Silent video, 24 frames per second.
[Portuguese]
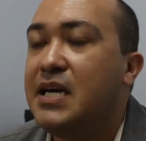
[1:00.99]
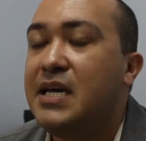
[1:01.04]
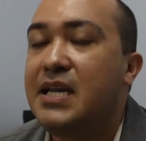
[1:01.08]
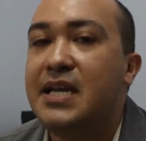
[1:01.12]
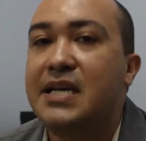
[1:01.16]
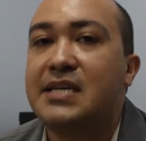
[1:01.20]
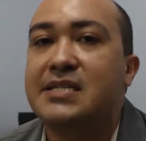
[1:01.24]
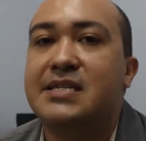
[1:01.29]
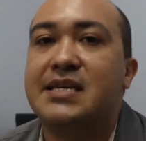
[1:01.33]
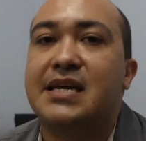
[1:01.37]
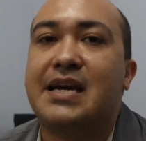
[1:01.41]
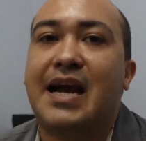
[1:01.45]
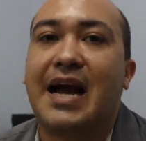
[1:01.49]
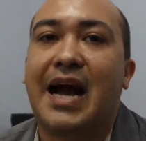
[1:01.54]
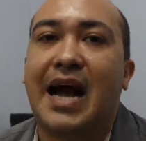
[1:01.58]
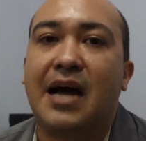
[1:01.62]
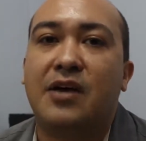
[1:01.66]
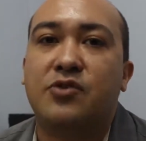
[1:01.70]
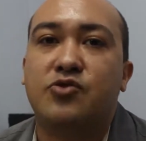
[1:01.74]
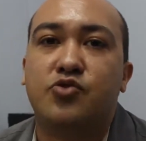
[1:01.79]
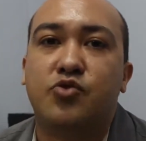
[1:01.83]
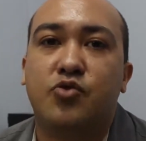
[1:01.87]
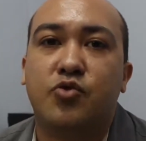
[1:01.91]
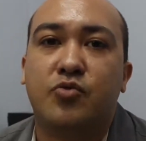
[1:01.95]
E nesse
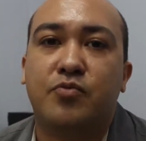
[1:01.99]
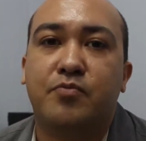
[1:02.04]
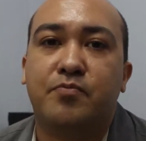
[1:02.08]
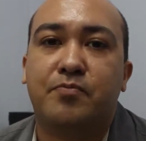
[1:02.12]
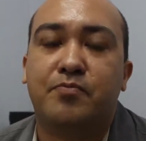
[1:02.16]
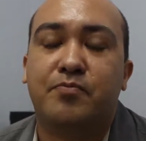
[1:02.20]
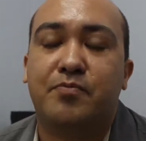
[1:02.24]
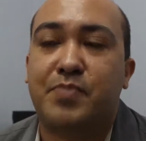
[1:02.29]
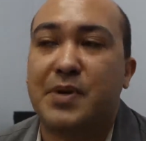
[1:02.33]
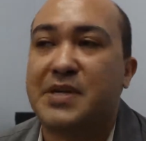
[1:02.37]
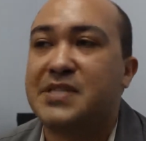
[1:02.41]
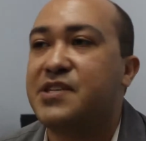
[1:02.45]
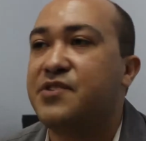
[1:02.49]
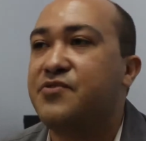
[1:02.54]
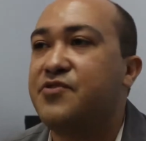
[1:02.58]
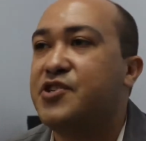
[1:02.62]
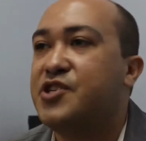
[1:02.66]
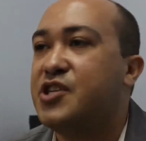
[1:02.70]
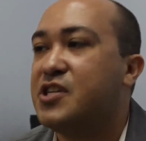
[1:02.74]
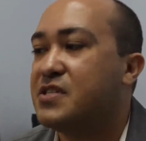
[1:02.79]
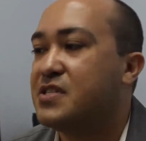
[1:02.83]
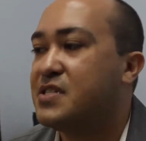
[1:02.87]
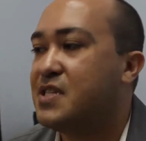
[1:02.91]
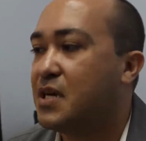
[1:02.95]
caso, para servir
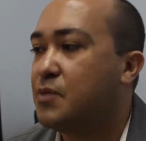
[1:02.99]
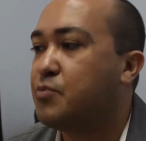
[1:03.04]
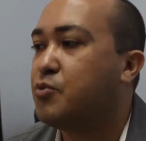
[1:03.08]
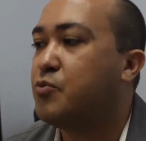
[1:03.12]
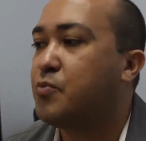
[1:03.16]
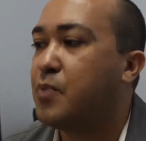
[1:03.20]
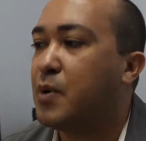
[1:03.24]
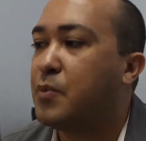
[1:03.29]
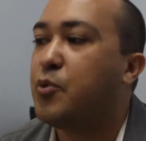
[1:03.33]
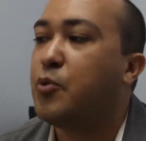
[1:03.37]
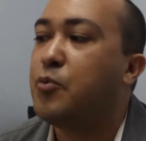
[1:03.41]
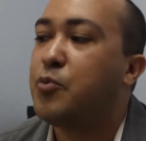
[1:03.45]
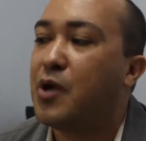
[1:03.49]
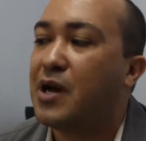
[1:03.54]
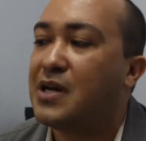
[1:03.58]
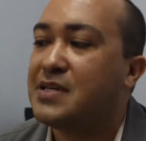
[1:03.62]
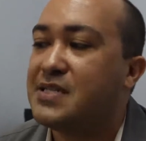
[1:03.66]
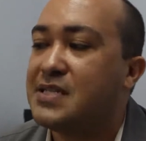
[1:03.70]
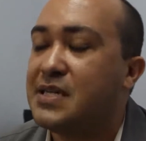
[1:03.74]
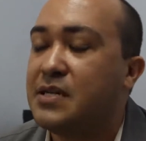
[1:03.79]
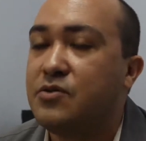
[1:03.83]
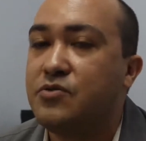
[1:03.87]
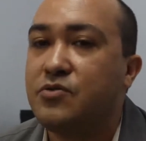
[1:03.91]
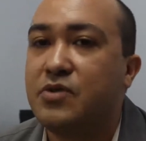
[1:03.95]
de exemplo para a
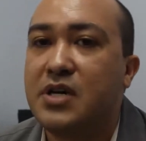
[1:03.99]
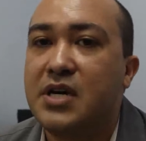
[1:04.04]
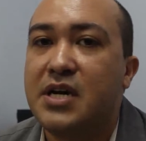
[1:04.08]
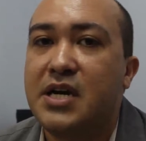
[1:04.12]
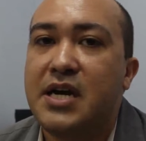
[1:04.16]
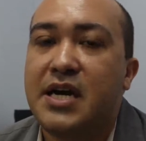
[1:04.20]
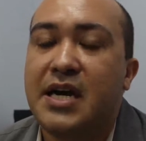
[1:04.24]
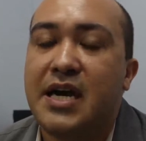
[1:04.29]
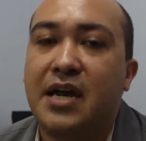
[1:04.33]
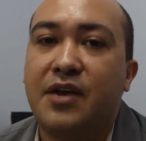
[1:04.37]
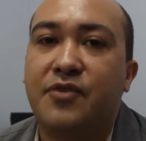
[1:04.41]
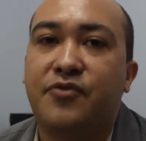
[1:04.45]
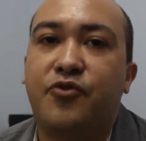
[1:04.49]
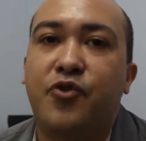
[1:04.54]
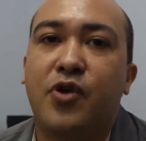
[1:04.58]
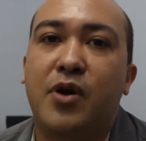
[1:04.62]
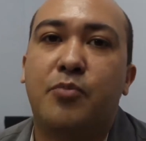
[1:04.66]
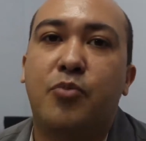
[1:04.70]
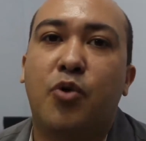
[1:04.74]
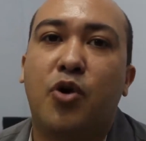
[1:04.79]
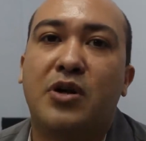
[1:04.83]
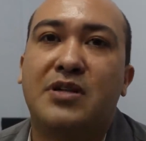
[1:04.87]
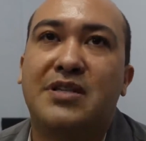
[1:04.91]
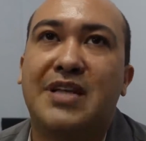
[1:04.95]
população, ele foi
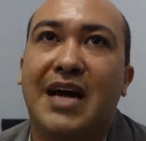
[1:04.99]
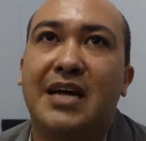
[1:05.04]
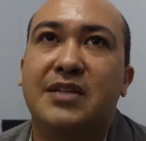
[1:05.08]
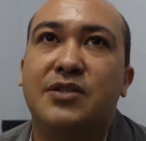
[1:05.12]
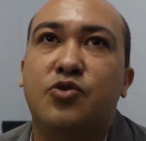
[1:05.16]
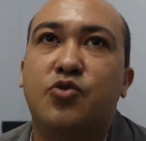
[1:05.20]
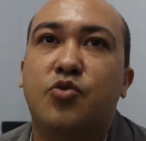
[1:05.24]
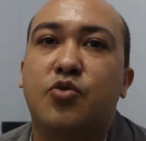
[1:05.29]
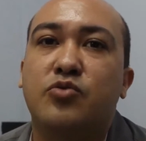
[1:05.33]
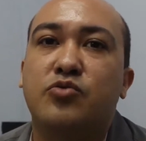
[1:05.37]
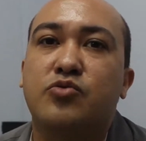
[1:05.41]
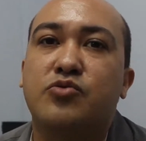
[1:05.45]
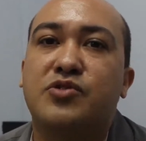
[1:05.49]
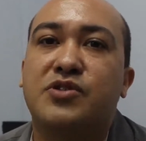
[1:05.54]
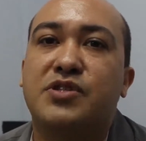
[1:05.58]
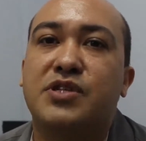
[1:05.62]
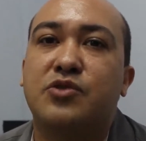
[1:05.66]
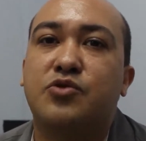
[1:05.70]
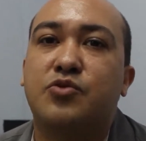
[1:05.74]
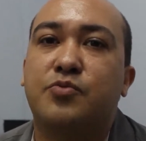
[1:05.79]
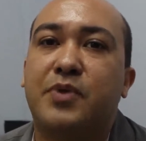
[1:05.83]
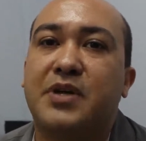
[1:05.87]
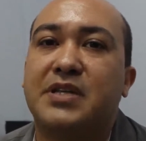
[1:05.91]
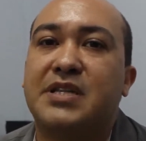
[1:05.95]
abordado e
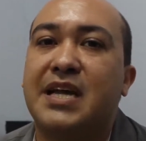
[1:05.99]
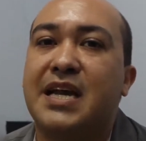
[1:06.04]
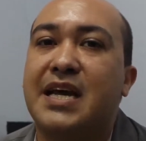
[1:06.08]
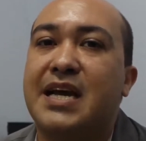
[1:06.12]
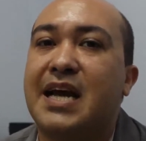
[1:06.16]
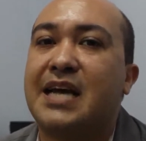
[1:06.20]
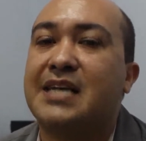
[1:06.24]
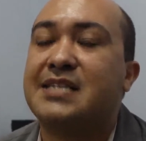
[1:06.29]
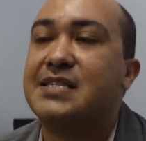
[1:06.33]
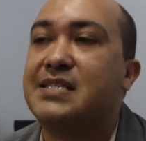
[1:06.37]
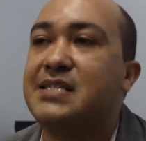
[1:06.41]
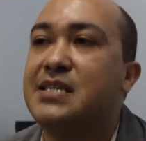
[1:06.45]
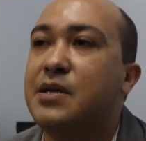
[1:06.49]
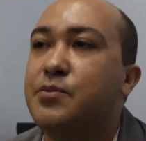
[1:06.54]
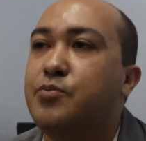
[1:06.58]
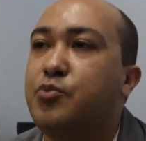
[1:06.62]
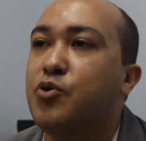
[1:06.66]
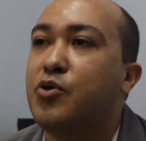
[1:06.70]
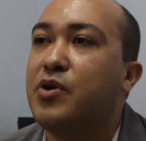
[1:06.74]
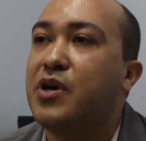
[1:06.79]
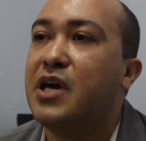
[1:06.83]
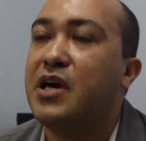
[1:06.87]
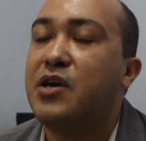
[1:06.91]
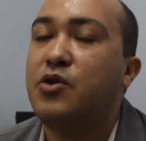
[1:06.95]
conduzido para a delegacia
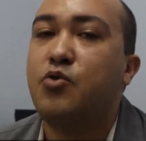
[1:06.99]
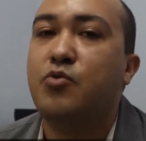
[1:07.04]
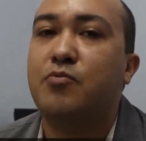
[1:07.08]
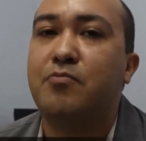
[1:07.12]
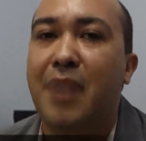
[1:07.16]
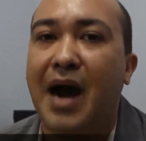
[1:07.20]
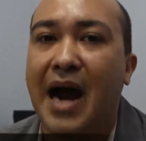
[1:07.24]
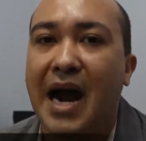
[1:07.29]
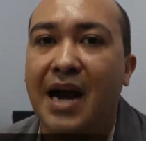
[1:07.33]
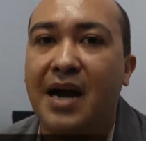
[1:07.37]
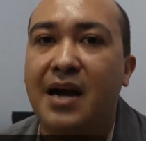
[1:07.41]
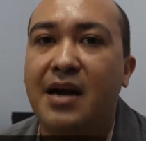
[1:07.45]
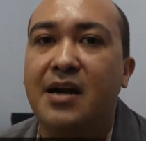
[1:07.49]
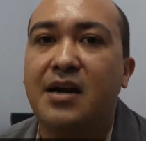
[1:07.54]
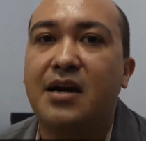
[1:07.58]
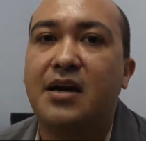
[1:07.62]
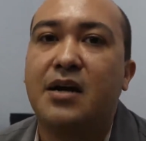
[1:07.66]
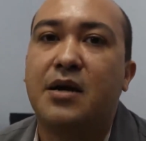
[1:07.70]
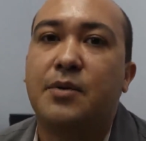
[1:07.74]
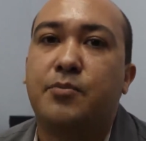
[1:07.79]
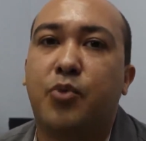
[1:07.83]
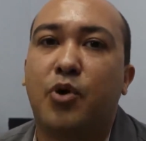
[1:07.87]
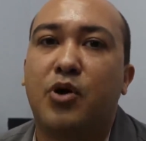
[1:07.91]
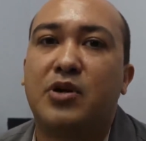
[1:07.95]
porque em um bar
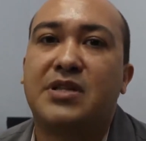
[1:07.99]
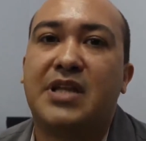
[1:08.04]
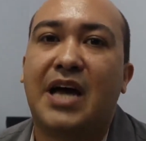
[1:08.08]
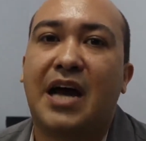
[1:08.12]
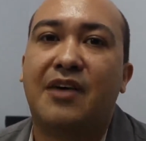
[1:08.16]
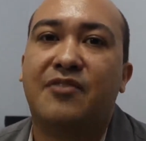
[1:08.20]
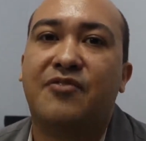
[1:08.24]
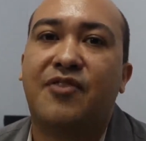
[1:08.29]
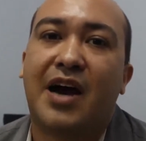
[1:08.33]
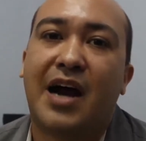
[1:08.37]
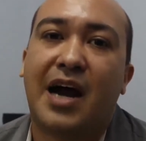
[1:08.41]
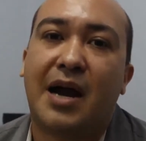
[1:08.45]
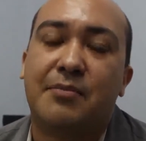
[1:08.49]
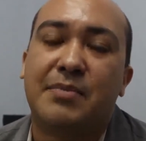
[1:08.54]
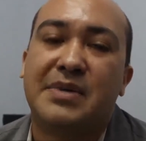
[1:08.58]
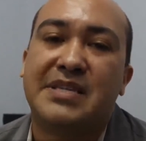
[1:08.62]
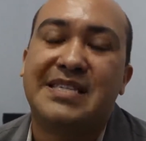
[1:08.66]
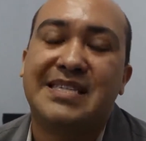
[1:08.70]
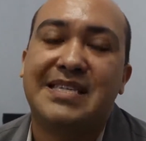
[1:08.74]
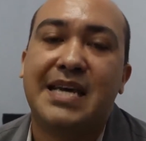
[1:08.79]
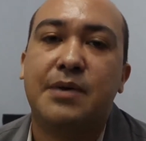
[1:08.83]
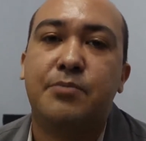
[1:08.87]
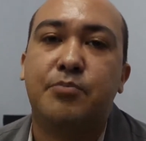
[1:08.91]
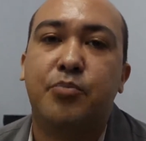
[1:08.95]
portava arma
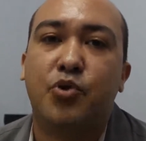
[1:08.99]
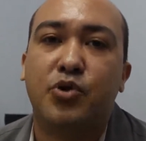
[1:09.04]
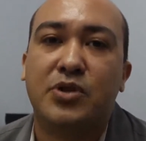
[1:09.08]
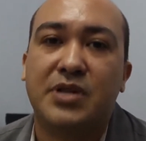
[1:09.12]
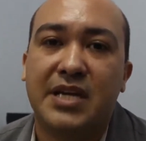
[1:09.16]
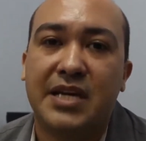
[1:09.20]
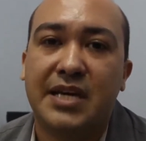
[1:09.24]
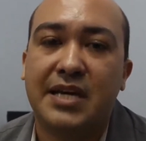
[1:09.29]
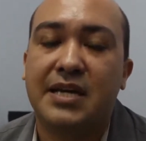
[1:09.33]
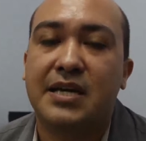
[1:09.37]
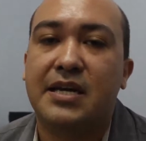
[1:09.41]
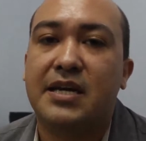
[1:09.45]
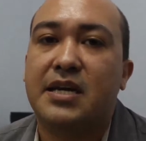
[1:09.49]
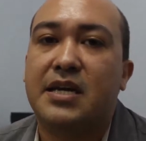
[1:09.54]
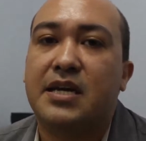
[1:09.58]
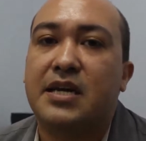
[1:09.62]
sem poder,